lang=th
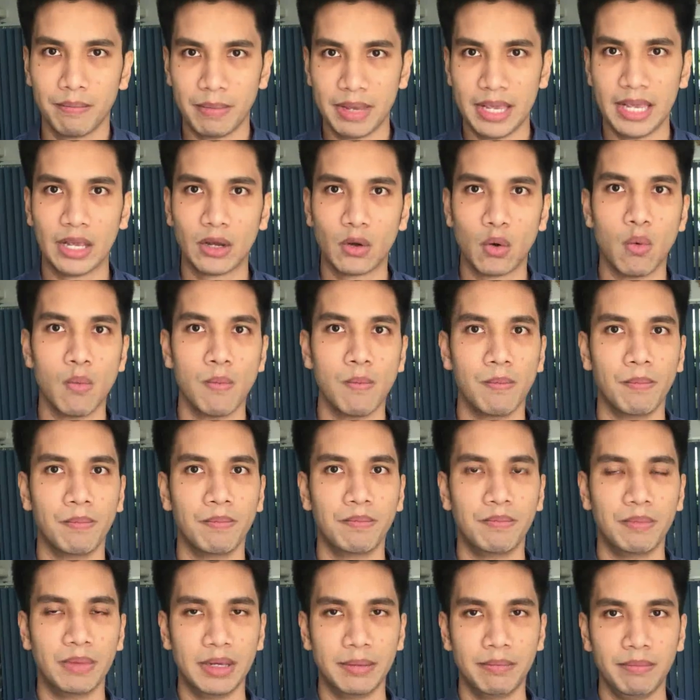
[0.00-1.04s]
มีกลุ่ม
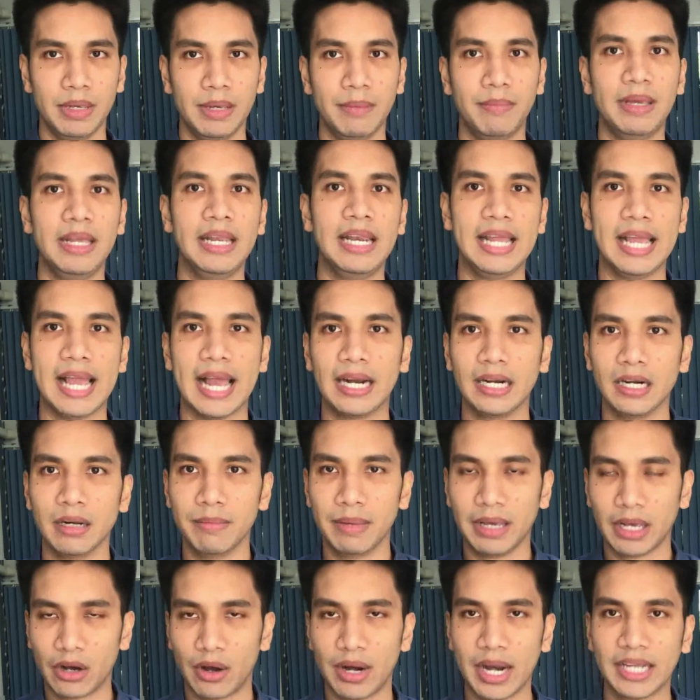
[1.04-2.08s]
มีมีพี่เลี้ยง หรือ
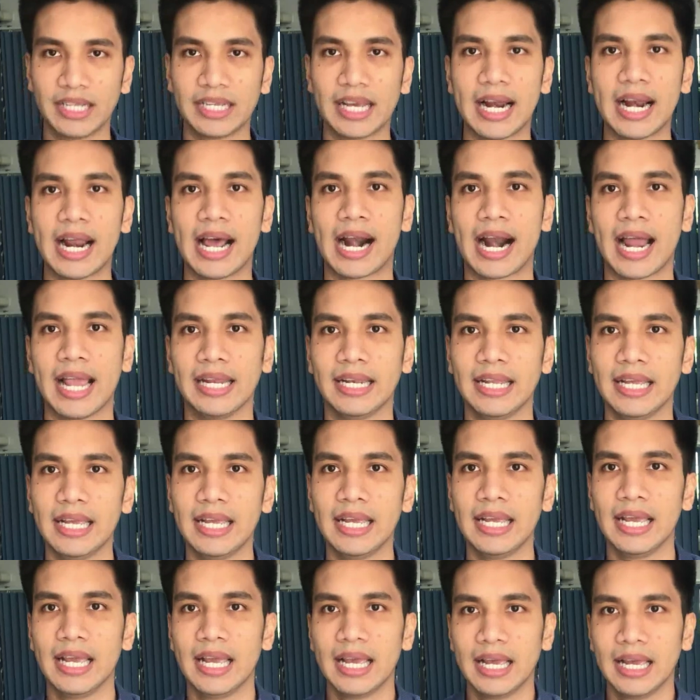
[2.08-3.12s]
มีคอนเน็ชันอะไรที่